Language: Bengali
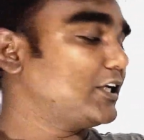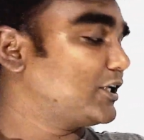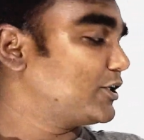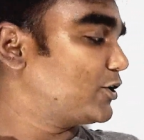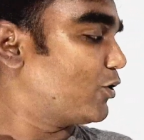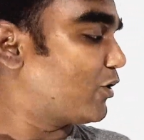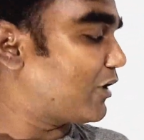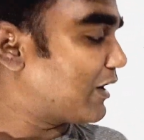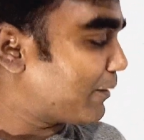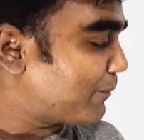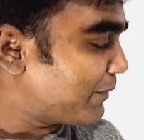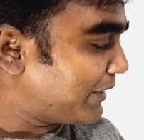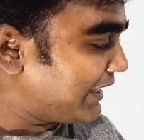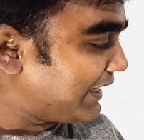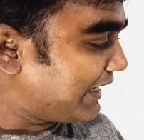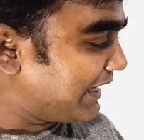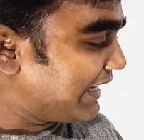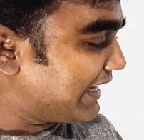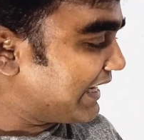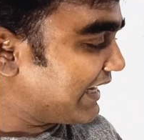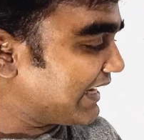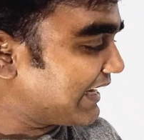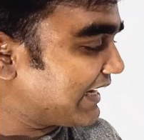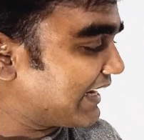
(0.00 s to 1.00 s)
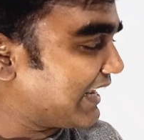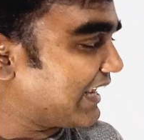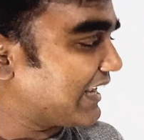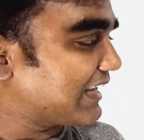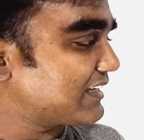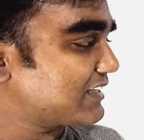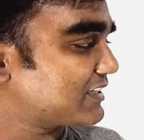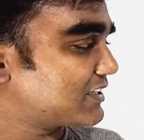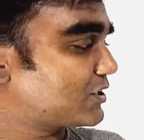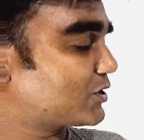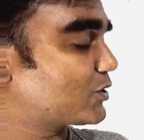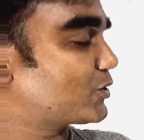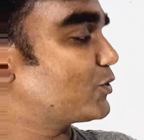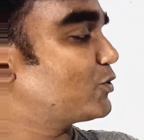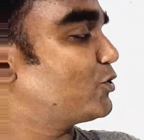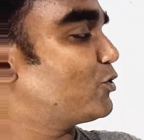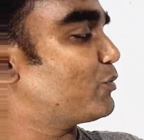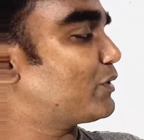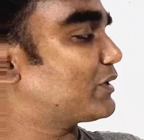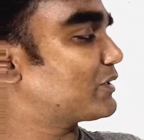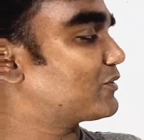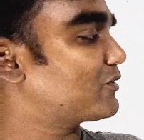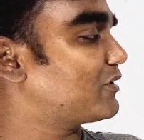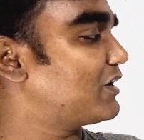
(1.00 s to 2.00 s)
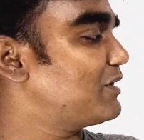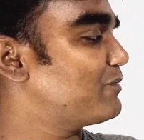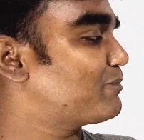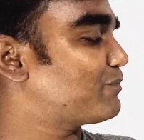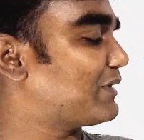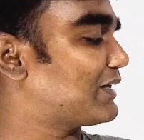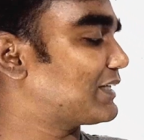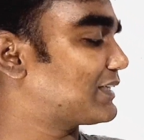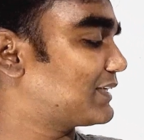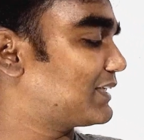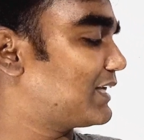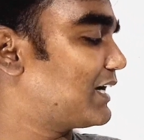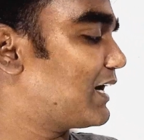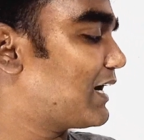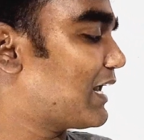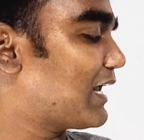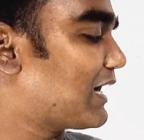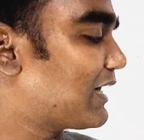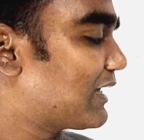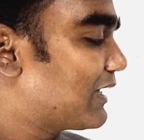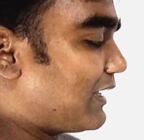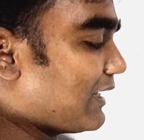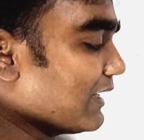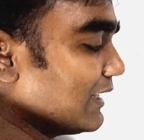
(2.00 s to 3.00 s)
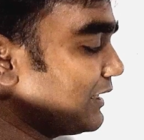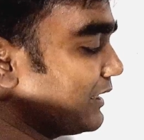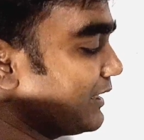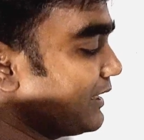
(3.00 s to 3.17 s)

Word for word: ধরলাম এ গ্যাস শুধুমাত্র এই পাত্রে রাখলে